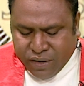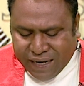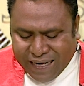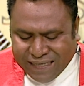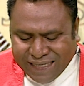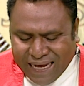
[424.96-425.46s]

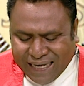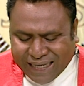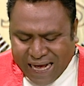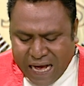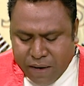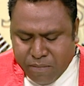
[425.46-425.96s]
rezeita
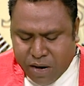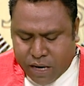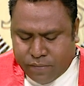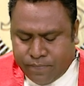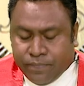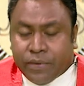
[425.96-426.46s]
ema
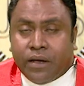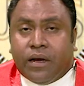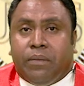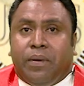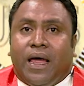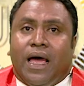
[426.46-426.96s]

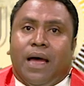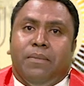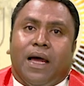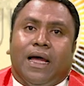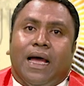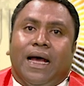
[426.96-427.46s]
nebe
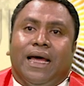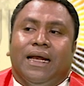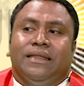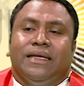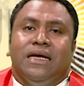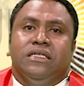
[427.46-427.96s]
maka hakarak
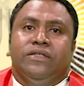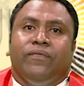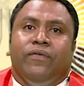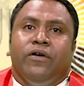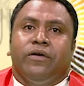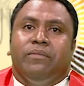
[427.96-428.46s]

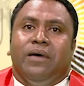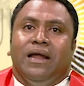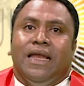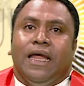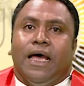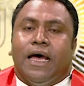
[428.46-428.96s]
transforma
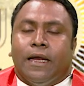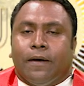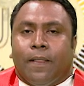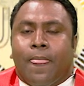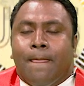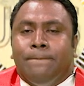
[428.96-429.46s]
ninean.
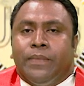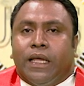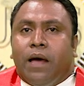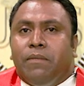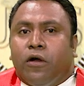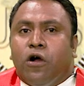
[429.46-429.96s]

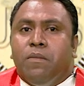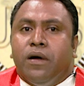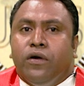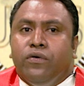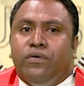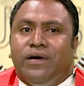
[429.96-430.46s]
Ka maromak
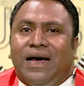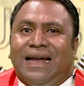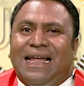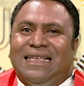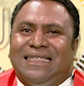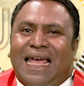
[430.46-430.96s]
nunca
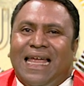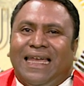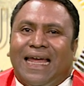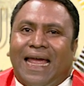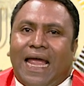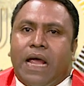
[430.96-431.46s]

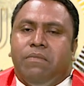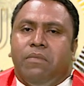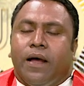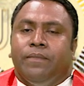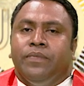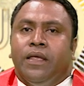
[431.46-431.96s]
rezeita ema
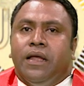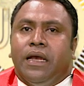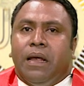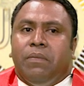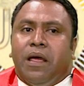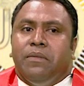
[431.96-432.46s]

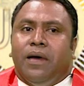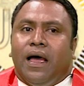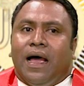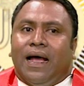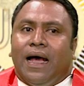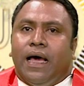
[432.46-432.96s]
nebe ma
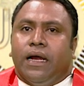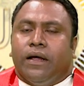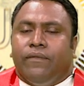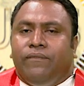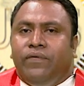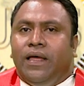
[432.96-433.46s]
hakarak
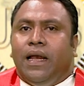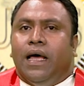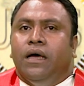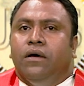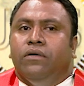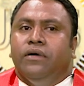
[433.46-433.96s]
fila
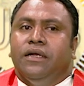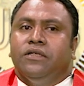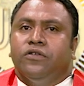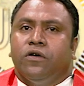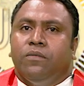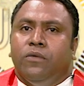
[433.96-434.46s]
hori
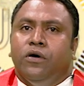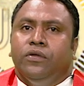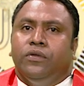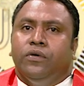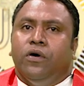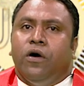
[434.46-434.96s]

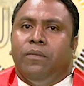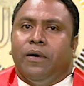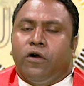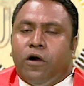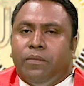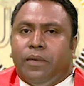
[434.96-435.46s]
sormotu ho
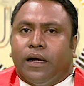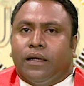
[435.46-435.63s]
maromak.